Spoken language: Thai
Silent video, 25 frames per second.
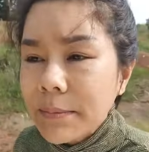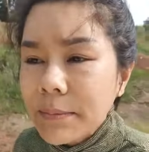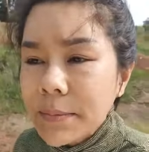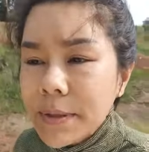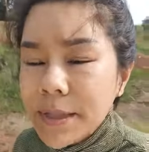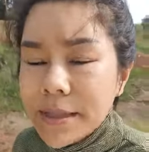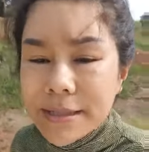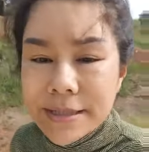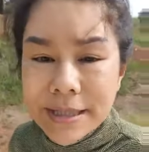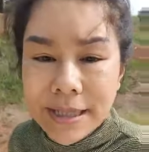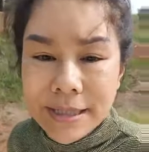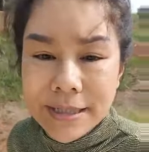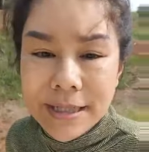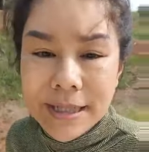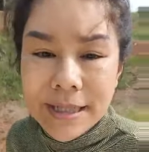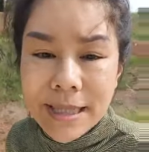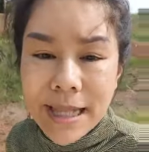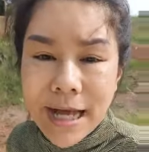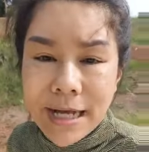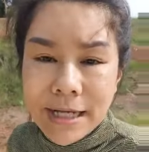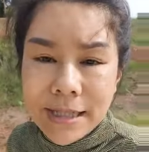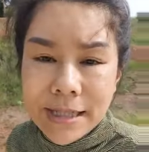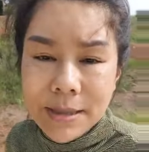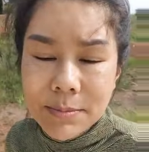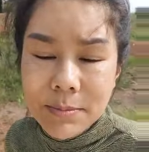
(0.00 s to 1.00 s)
มีสัญญ
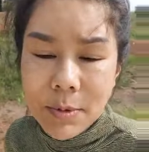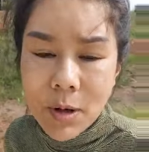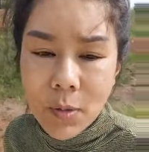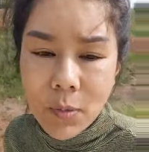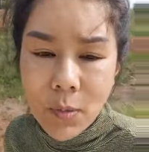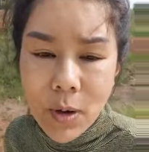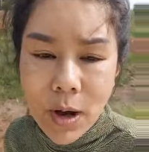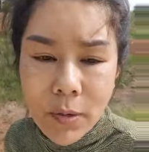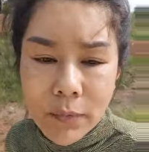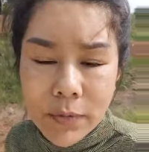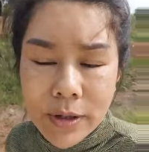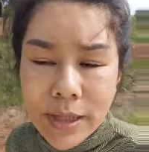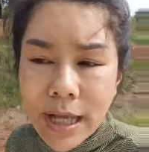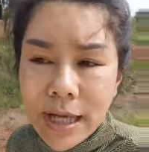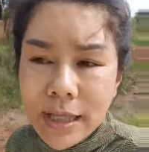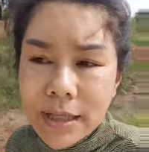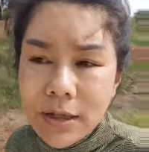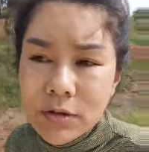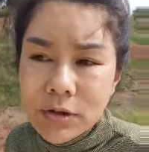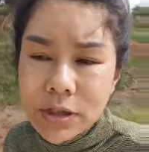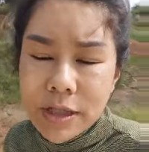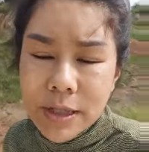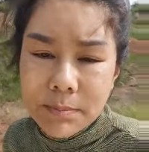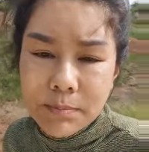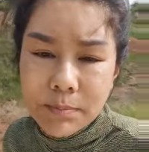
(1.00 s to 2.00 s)
ลักษณ์ที่บอกว่าเวลา
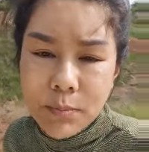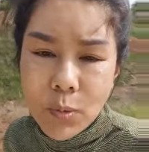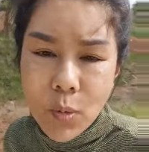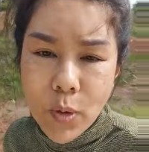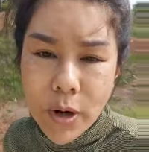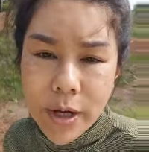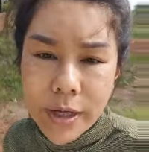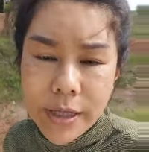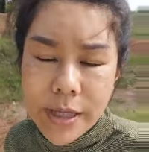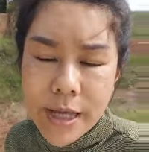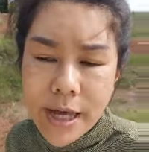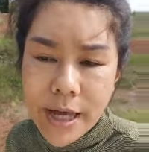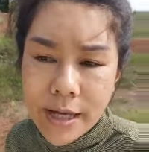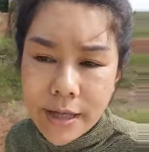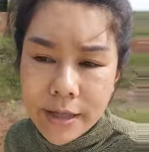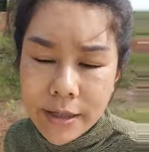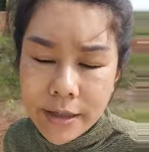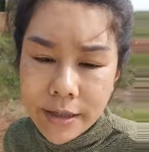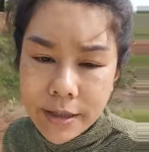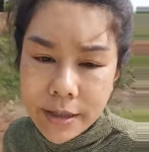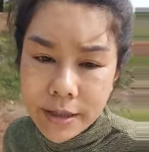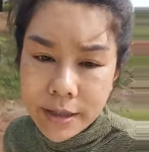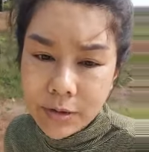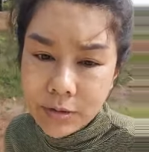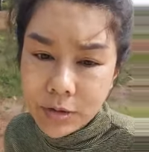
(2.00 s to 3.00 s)
เราเจ็บป่วยเนี่ย
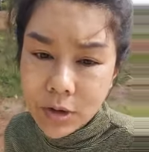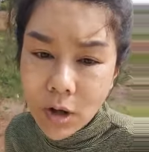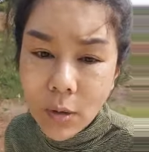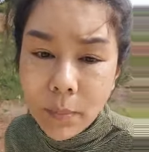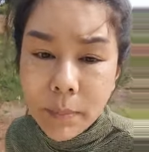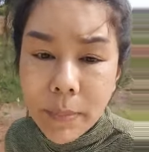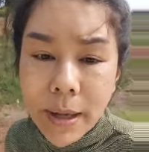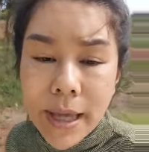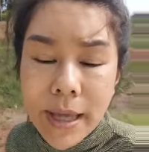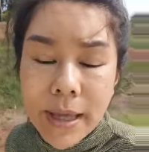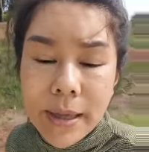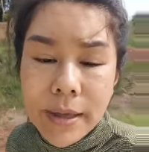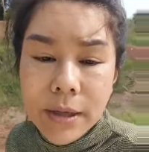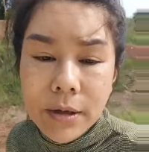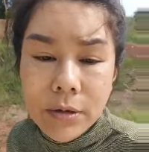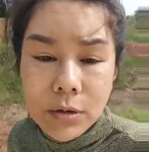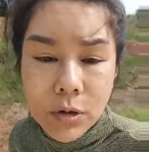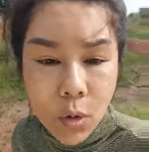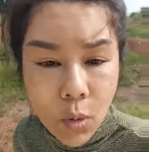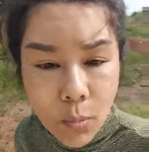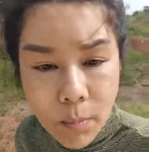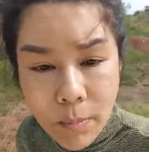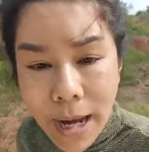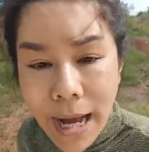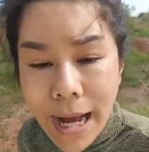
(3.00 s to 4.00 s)
เราต้องไป
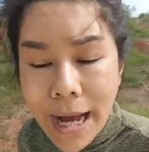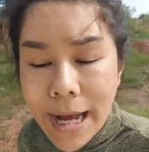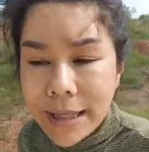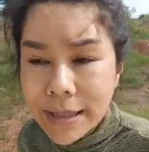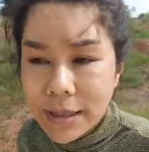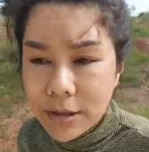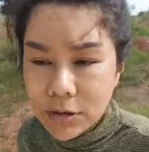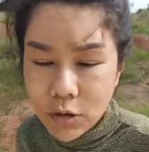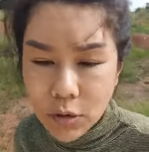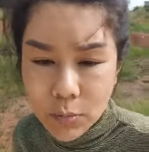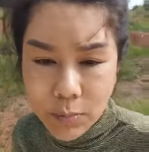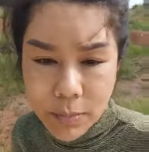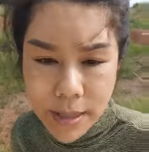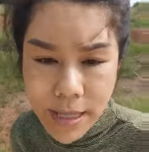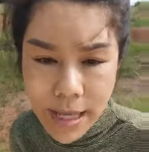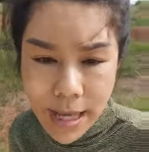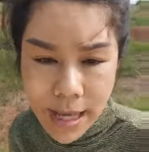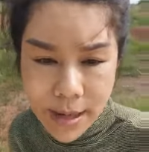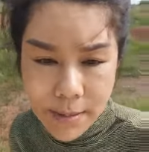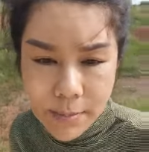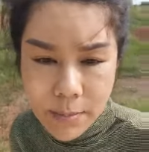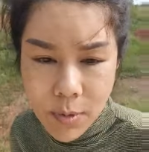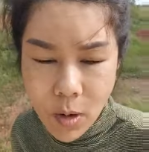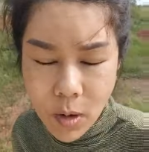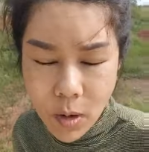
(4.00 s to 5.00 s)
โรงพยาบาลเราต้องไป
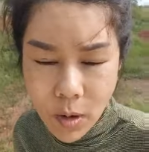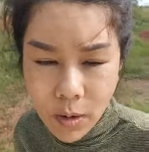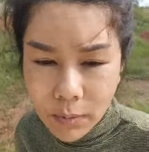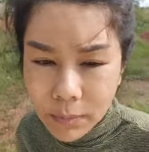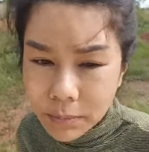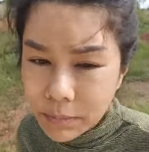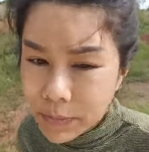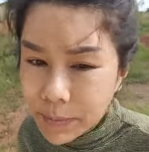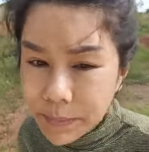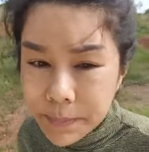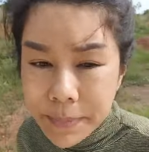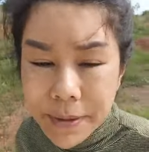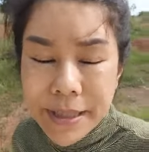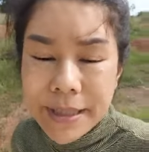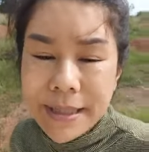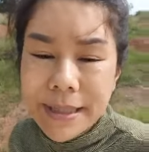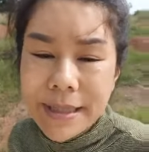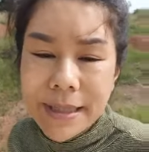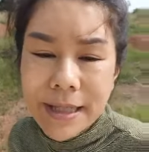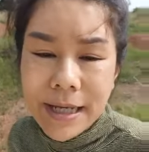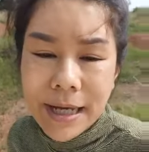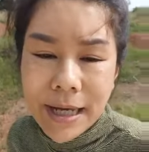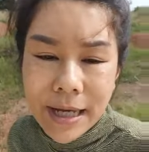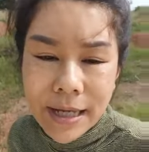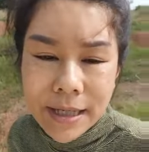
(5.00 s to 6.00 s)
หาหมอไม่ผิด
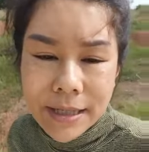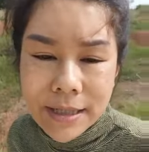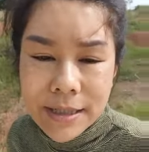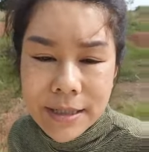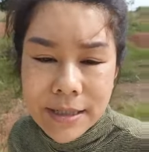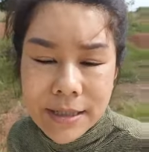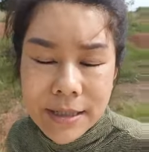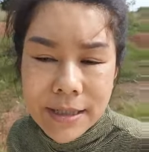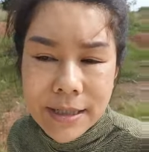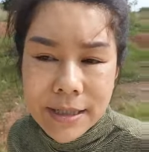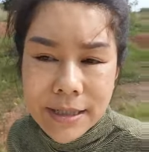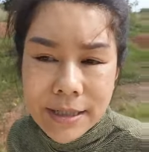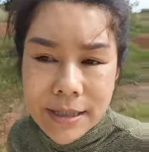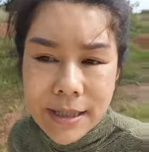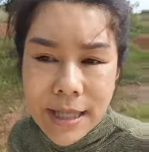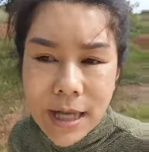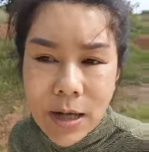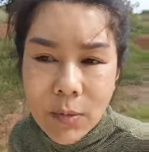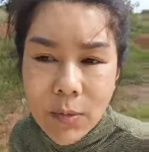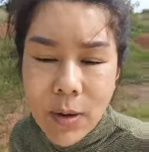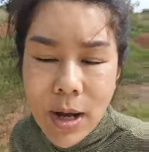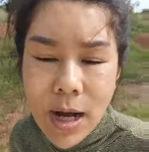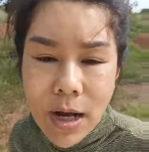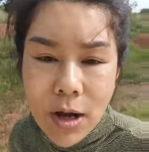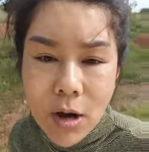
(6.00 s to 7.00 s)
นะคะ แต่
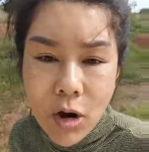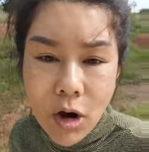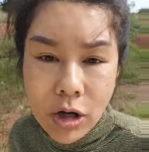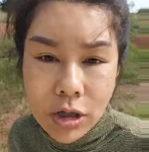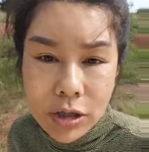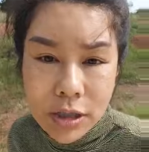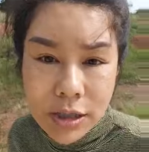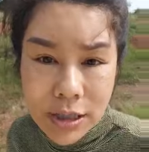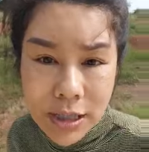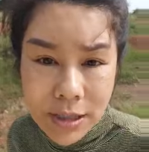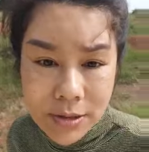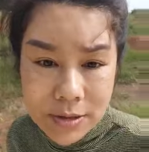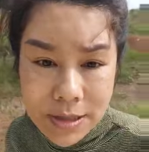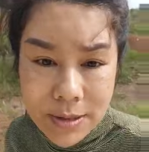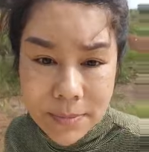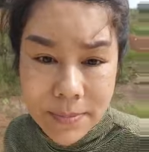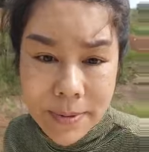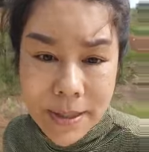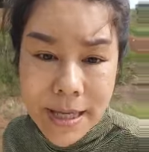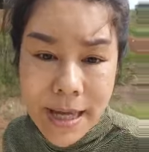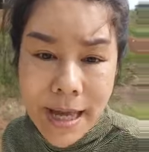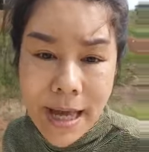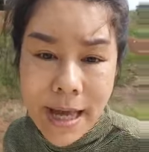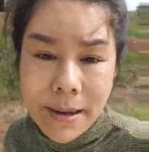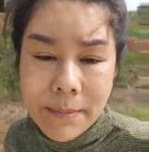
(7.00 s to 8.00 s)
ว่าก่อนที่เราจะ
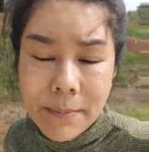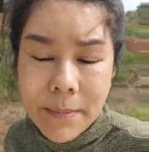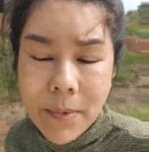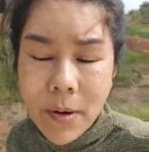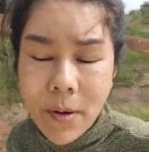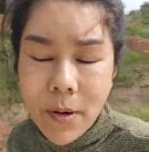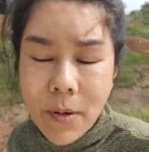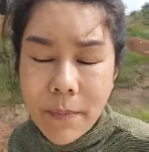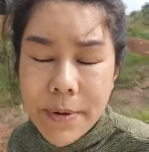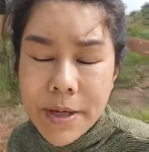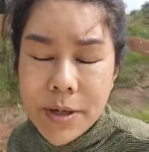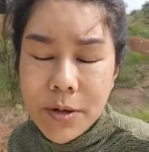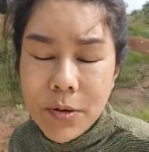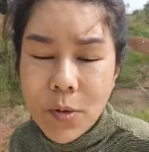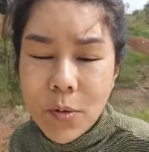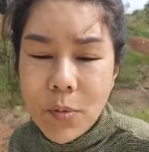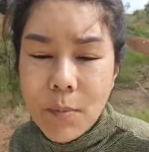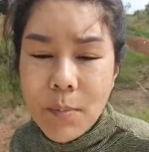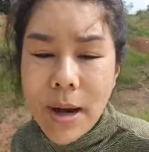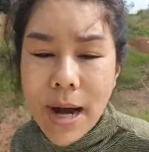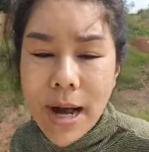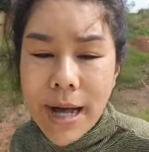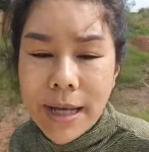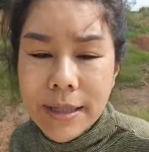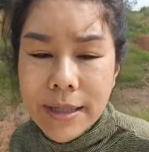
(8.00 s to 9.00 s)
ไปหาหมอไปโรงพ
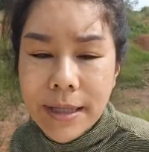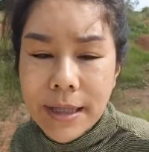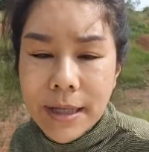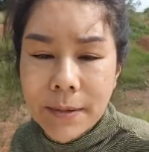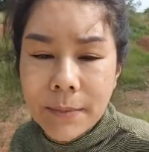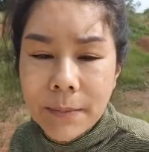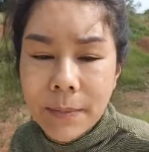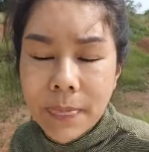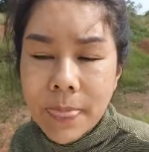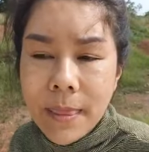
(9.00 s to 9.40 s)
ยาบาลเนี่ย